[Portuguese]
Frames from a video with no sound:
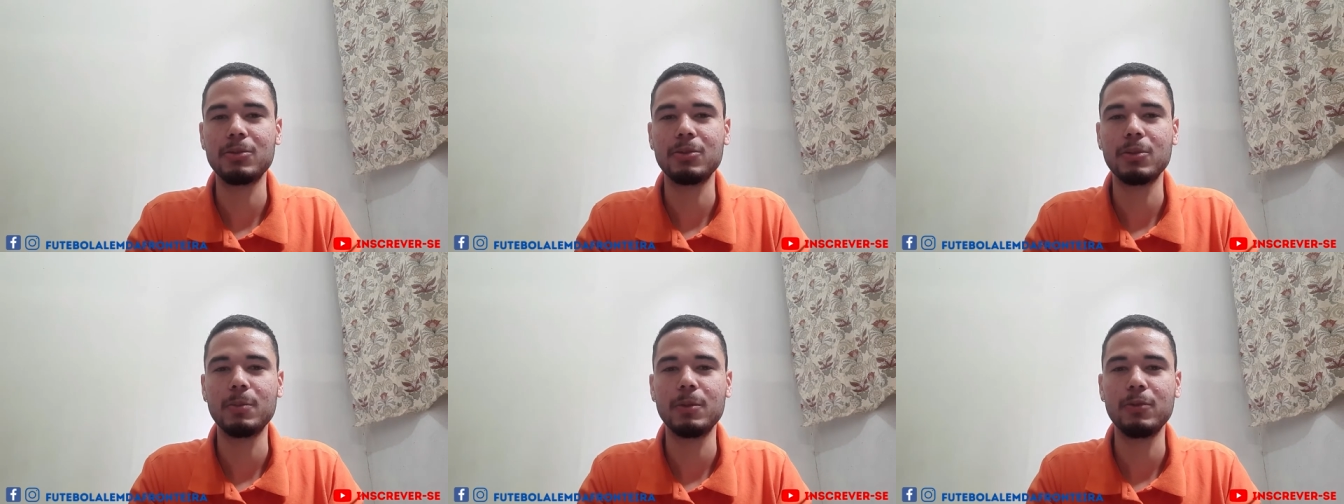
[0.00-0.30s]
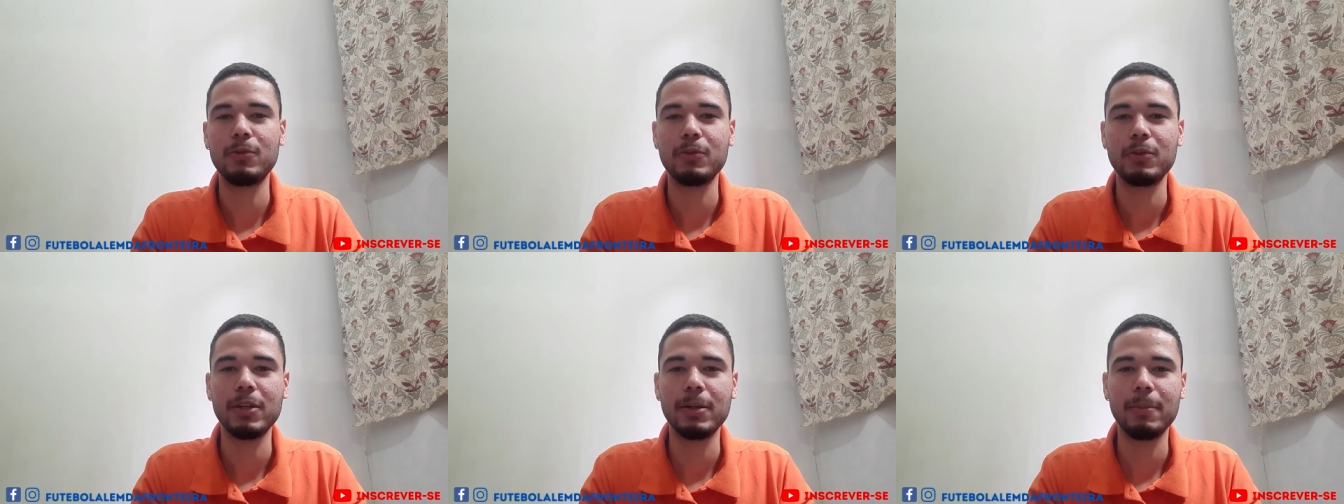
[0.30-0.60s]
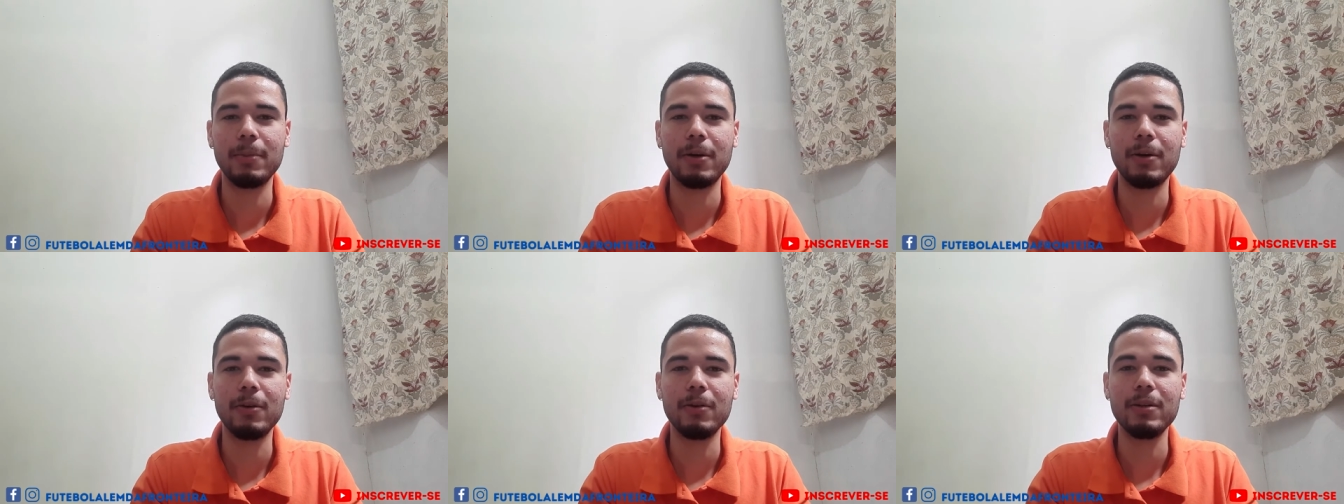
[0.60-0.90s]
sobre o
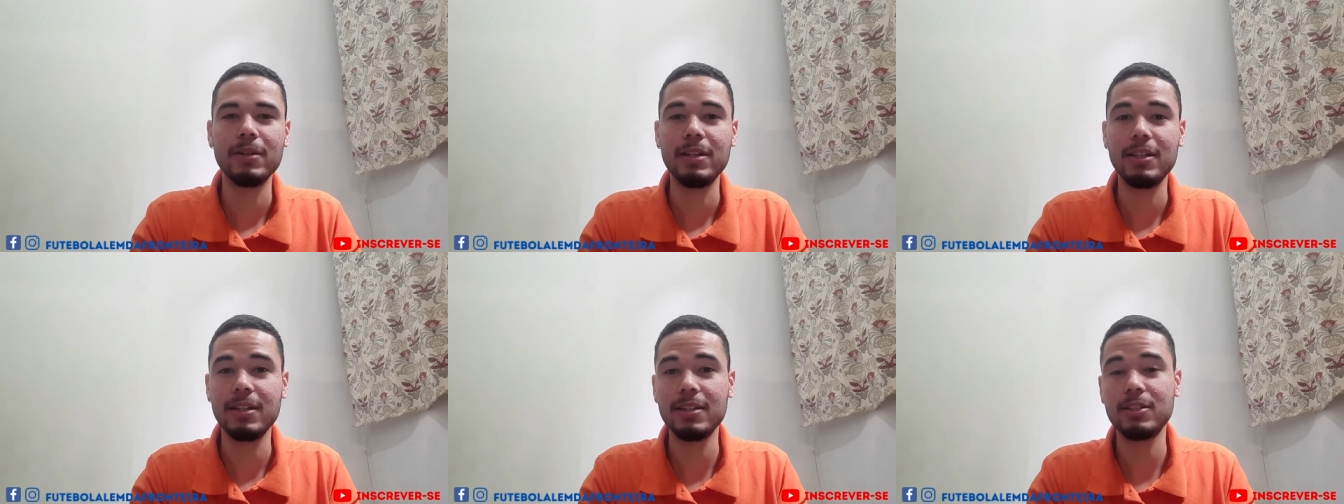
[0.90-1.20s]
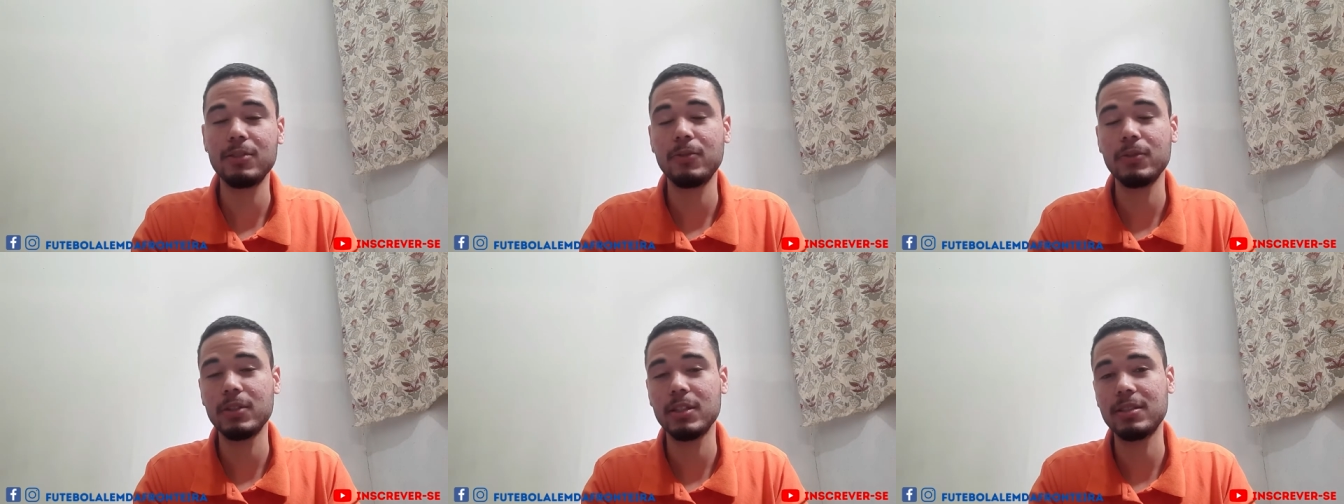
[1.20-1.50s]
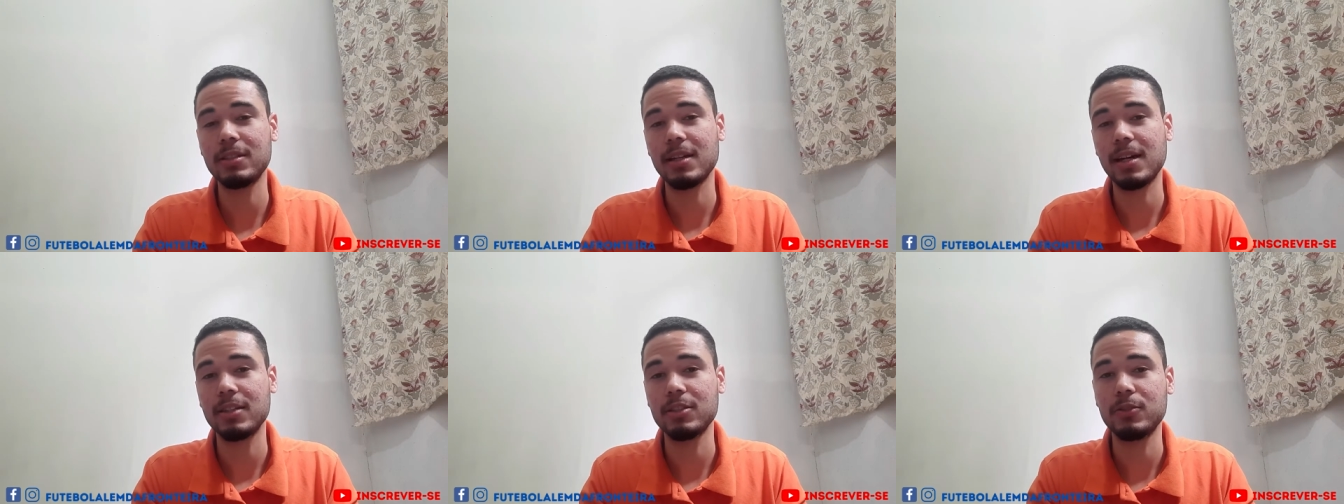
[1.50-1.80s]
futebol, e nesse,
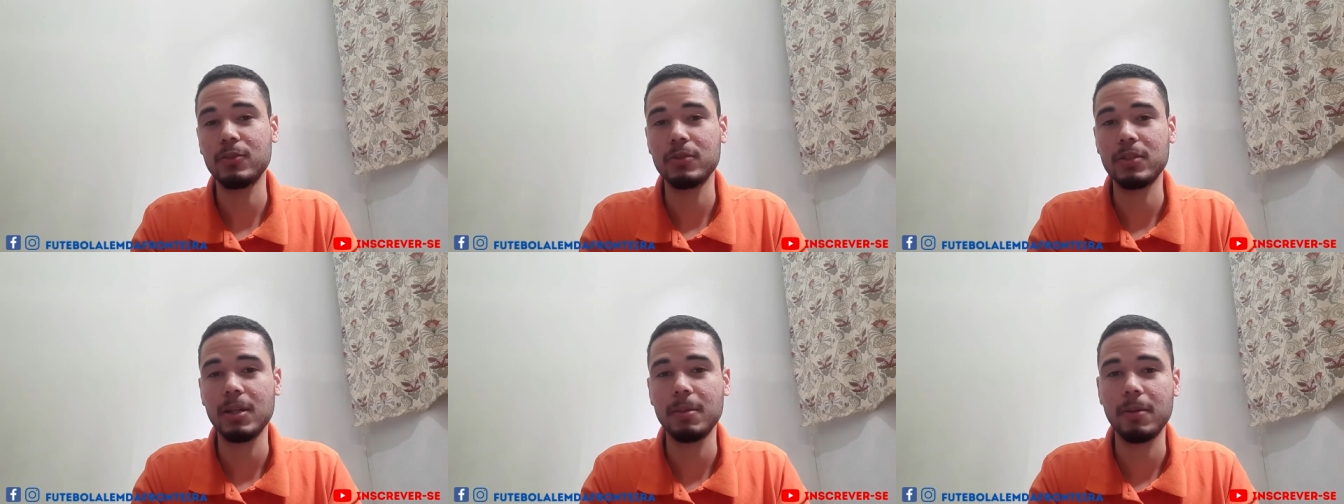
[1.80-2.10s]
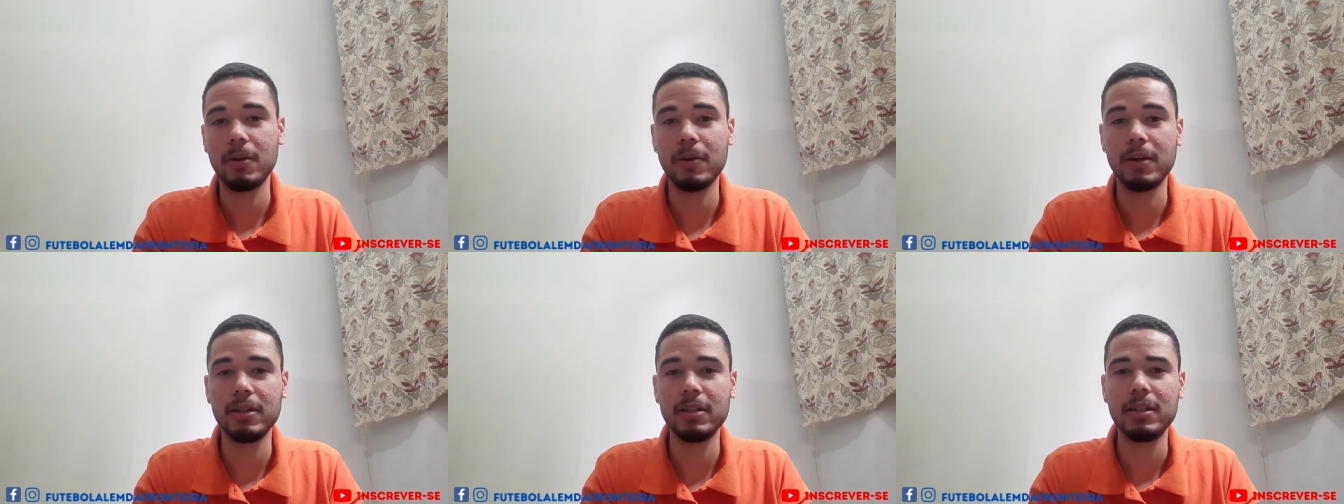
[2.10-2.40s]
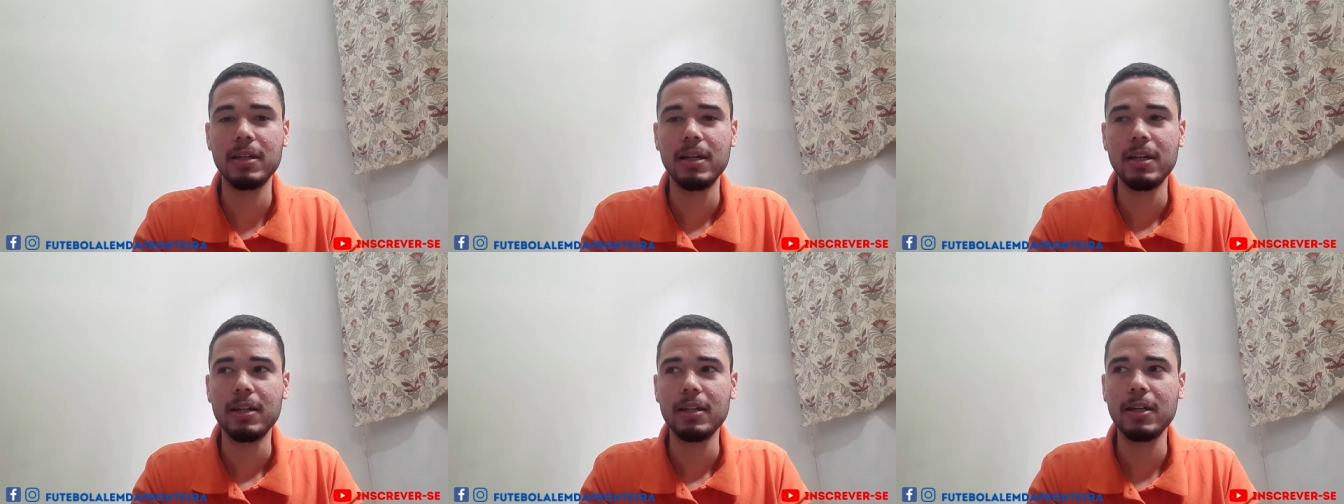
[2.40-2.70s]
nesse caso futebol ali,